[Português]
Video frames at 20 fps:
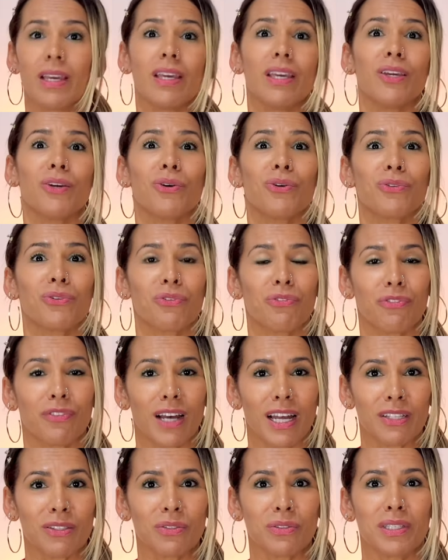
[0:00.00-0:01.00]
E outro
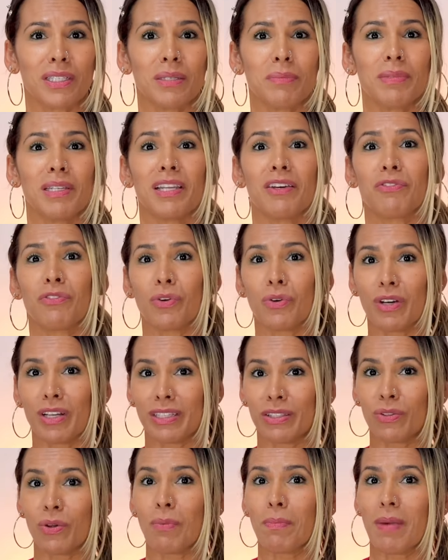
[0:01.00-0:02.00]
fato que me levou
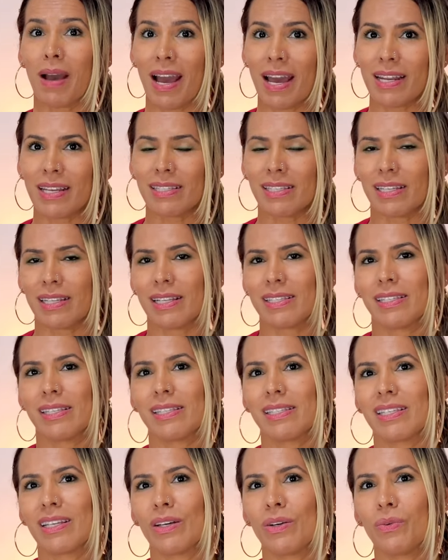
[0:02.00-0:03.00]
a tomar essa
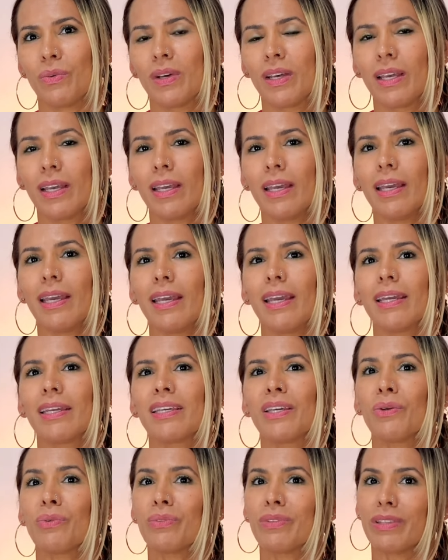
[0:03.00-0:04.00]
decisão é
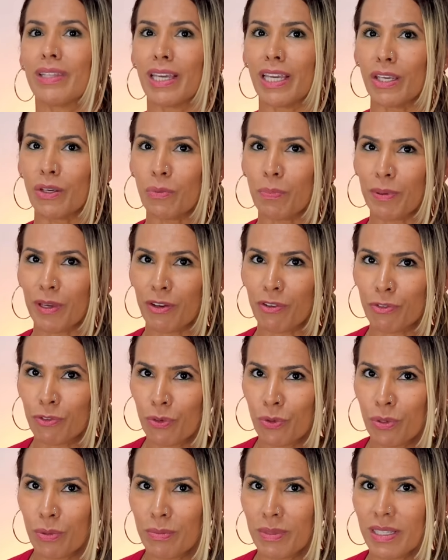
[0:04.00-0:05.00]
que eu tenho
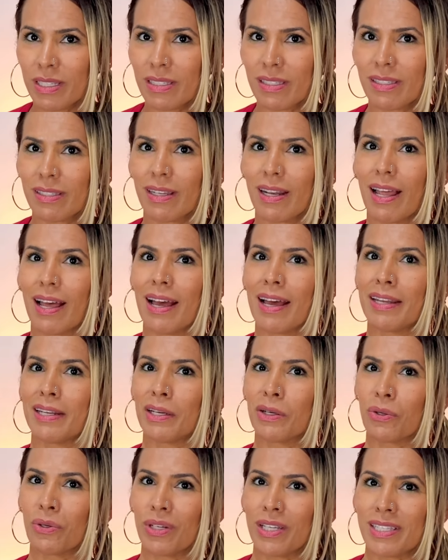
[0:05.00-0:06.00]
perfumes lá
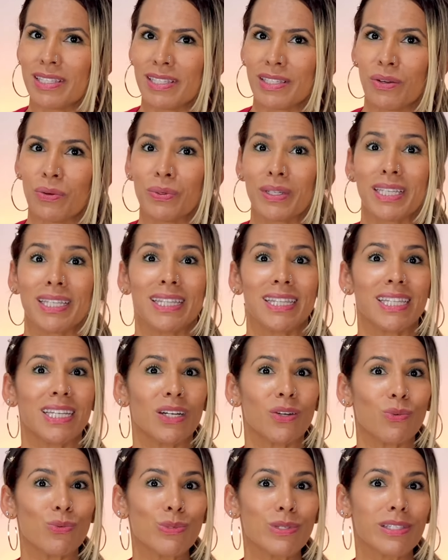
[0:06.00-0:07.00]
na coleção que
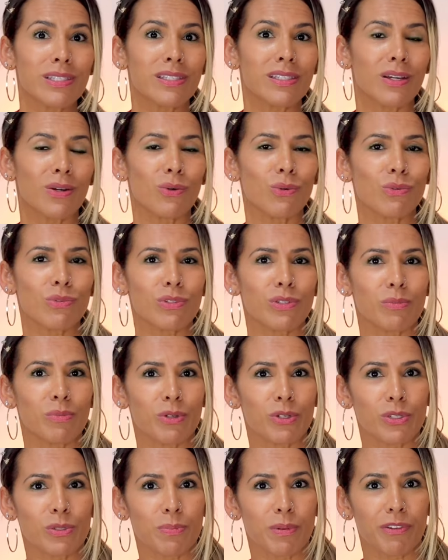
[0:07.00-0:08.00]
não são os
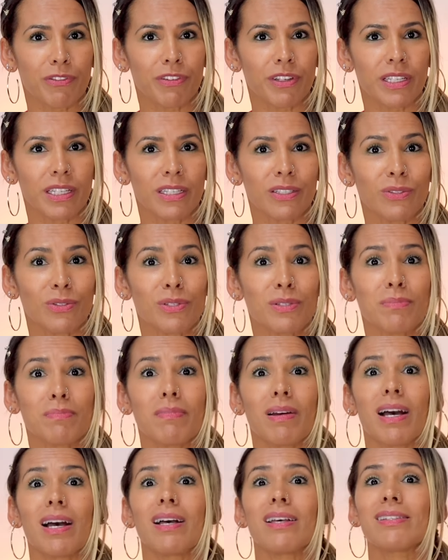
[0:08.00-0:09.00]
meus preferidos,
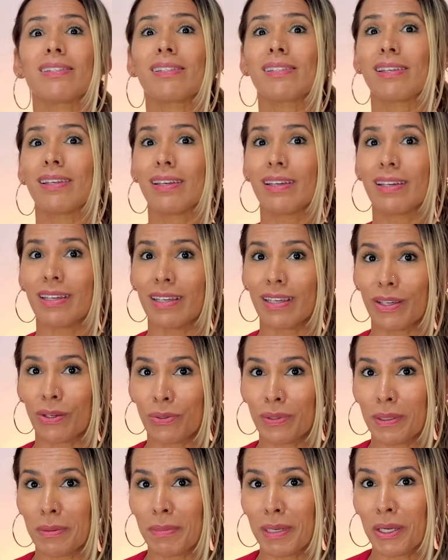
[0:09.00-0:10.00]
mas
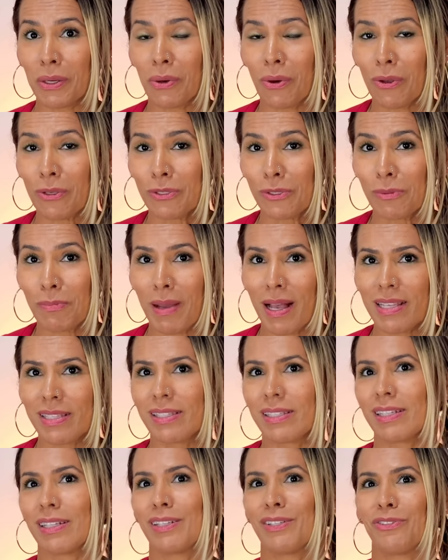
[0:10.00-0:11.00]
eu também gosto
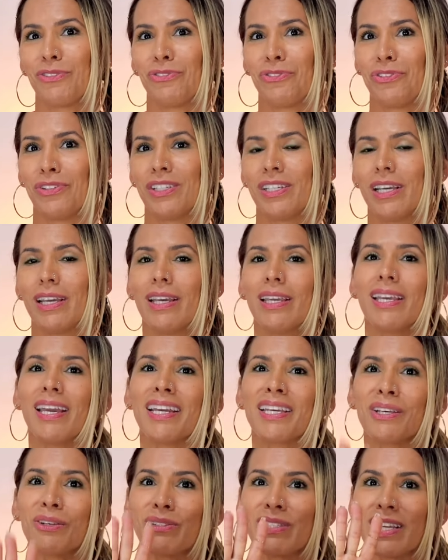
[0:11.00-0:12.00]
bastante. E
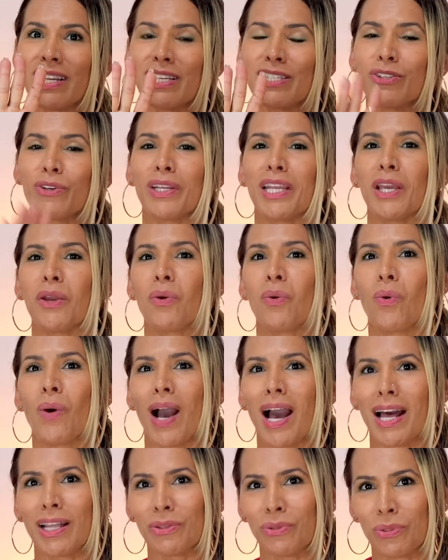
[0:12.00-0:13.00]
aqui eu selecionei
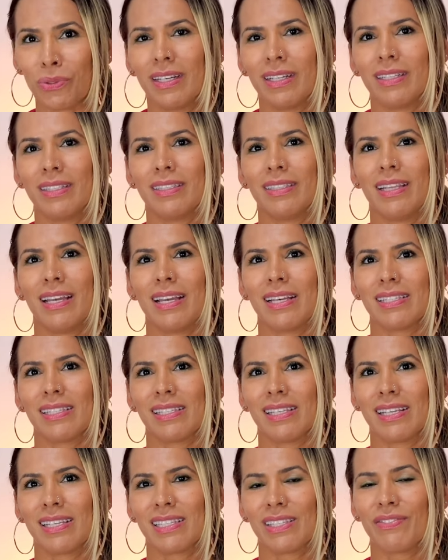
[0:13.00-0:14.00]
quatro
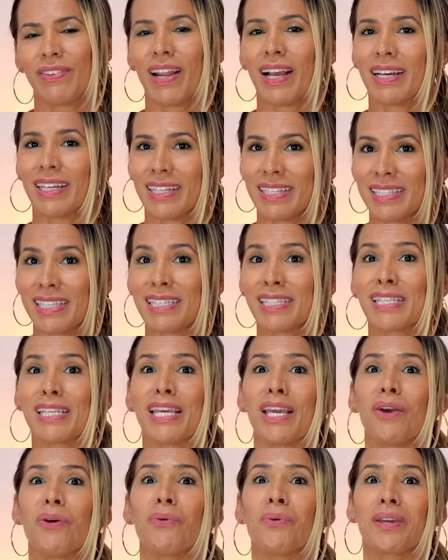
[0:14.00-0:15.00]
dessas fragrâncias
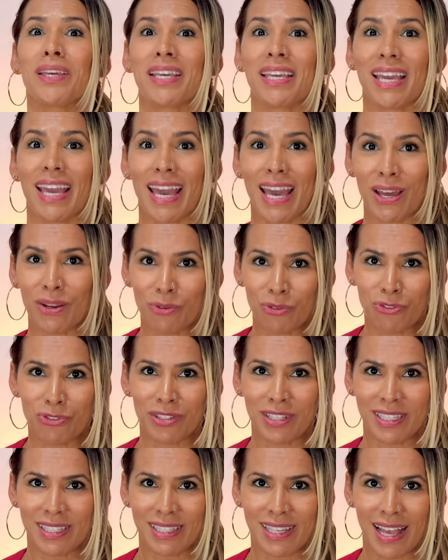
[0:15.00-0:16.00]
que eu quero
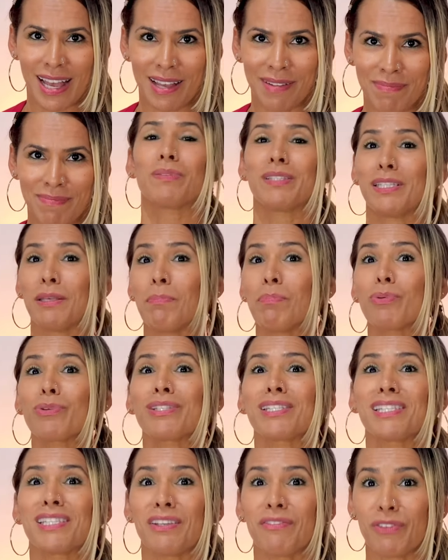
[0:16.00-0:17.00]
utilizar, se
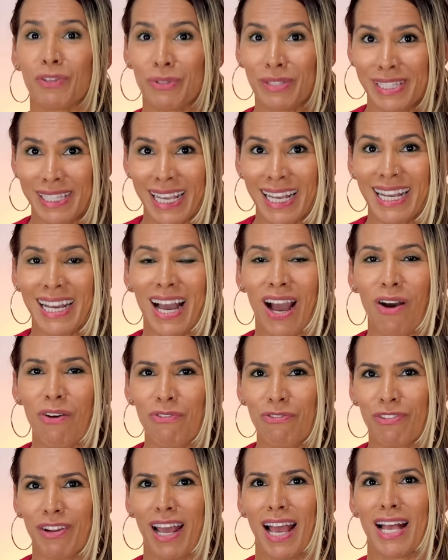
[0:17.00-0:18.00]
possível secar
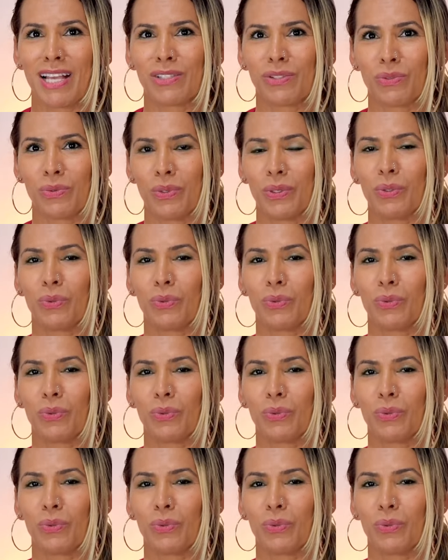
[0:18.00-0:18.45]
o frasco.